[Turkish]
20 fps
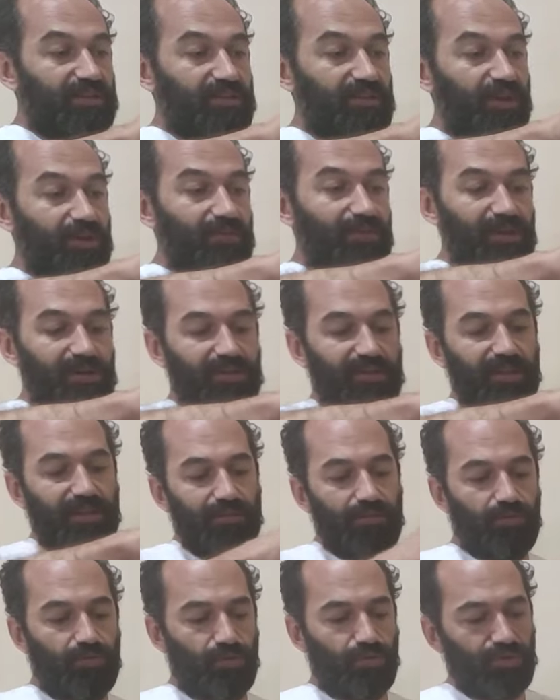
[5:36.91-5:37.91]
damardan
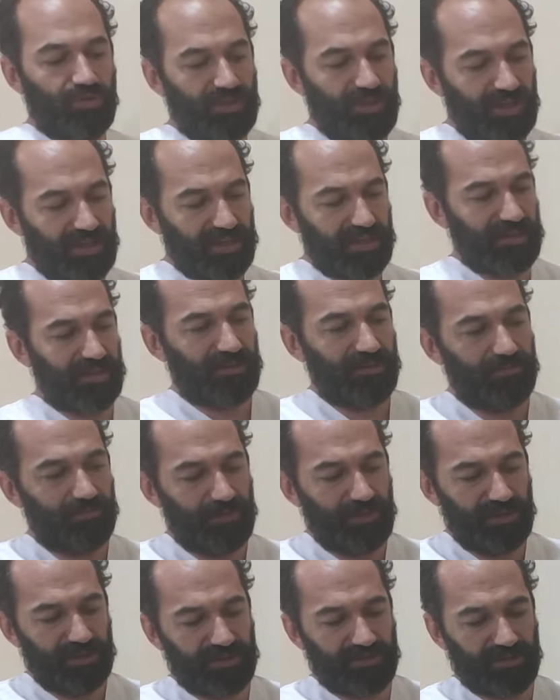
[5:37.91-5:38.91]
yüksek
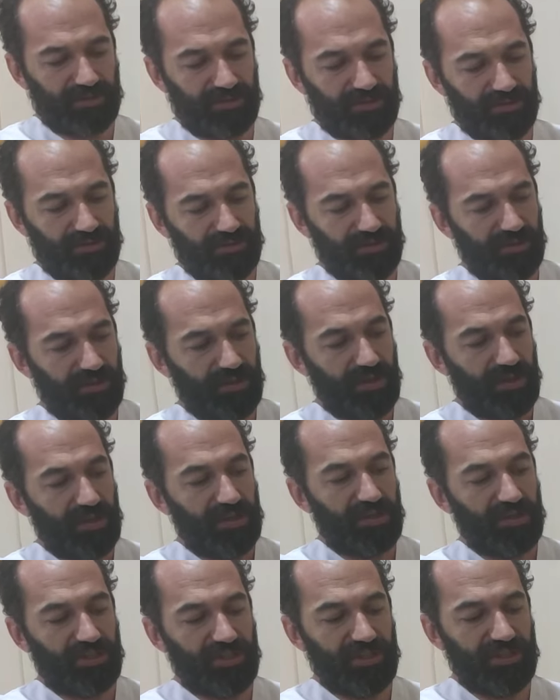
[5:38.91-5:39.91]
bir
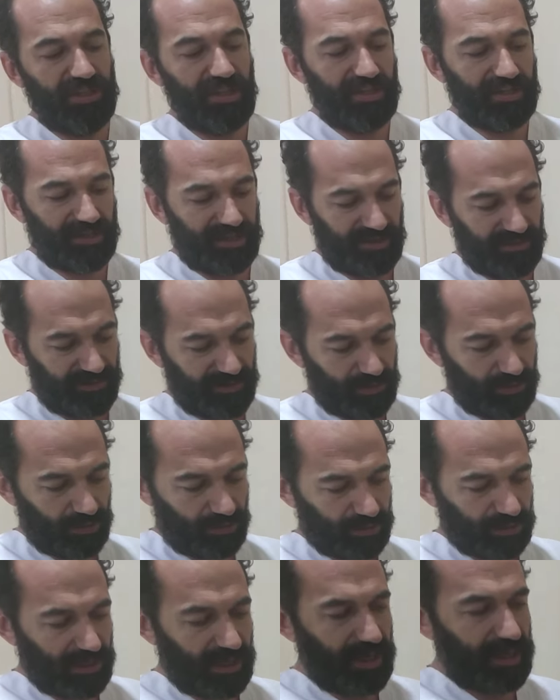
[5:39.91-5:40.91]
şiddetle
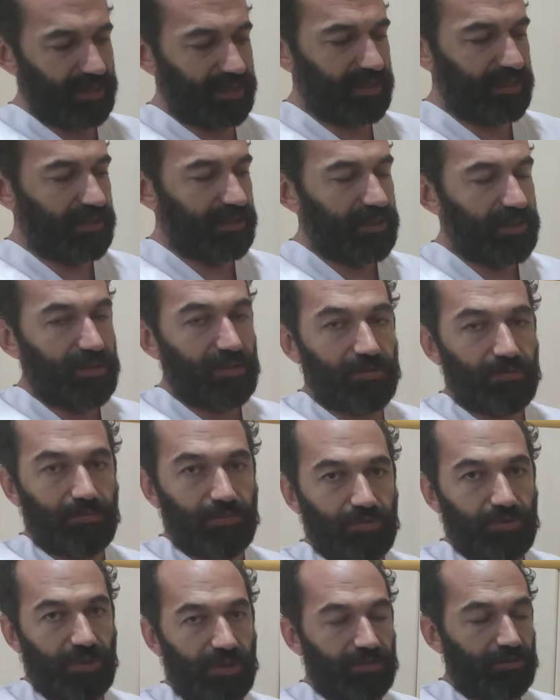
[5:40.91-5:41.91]
veriyoruz. Yani
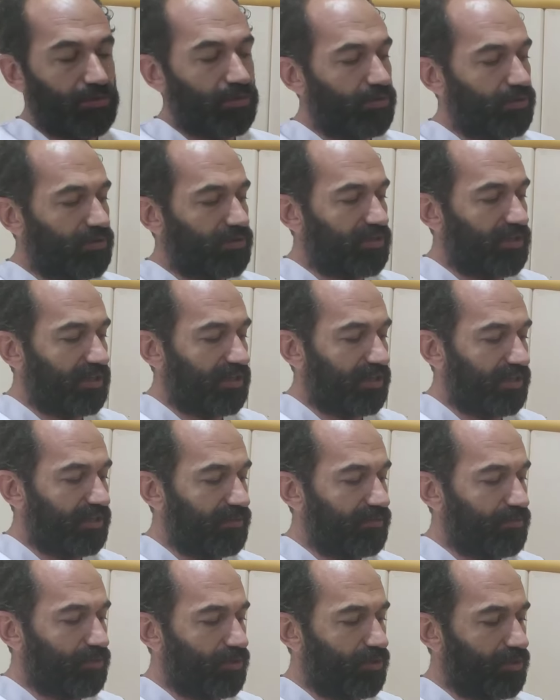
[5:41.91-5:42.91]
Buradan
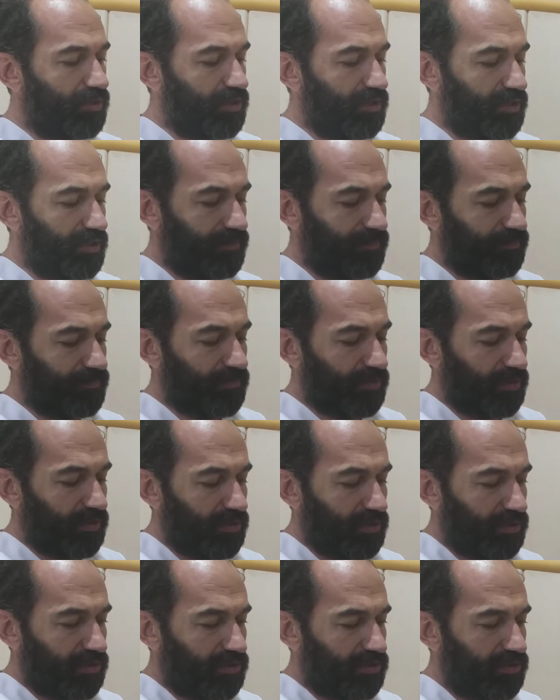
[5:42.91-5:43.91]
gösterelim öyle.
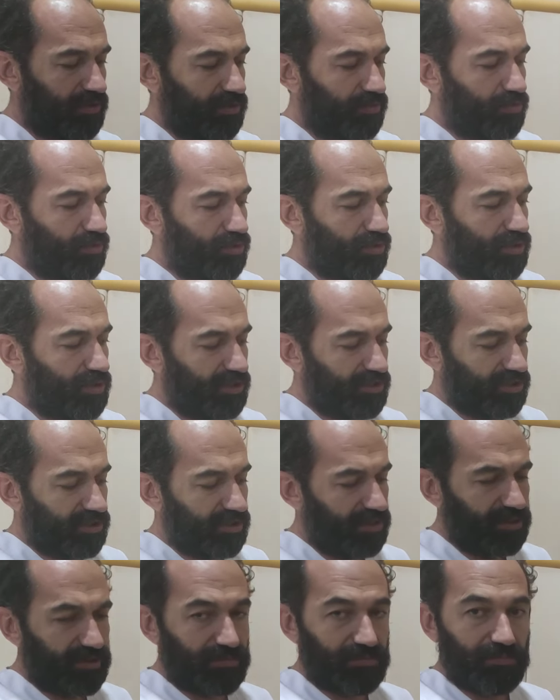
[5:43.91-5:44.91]
Şimdi bu
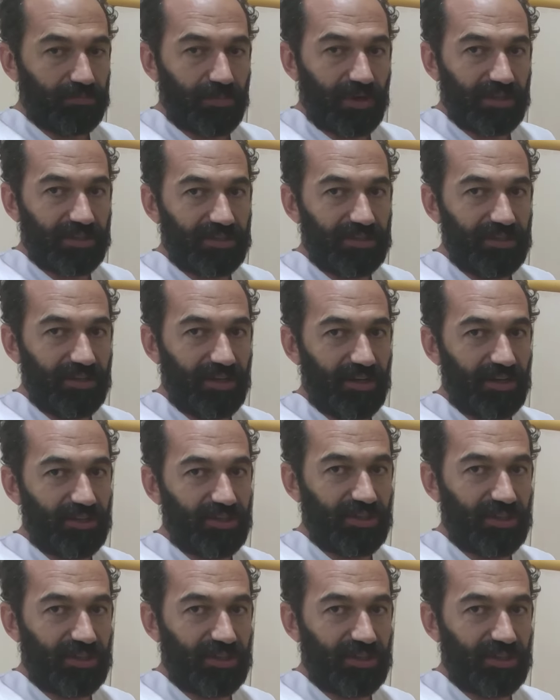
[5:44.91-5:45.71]
ilacı makineye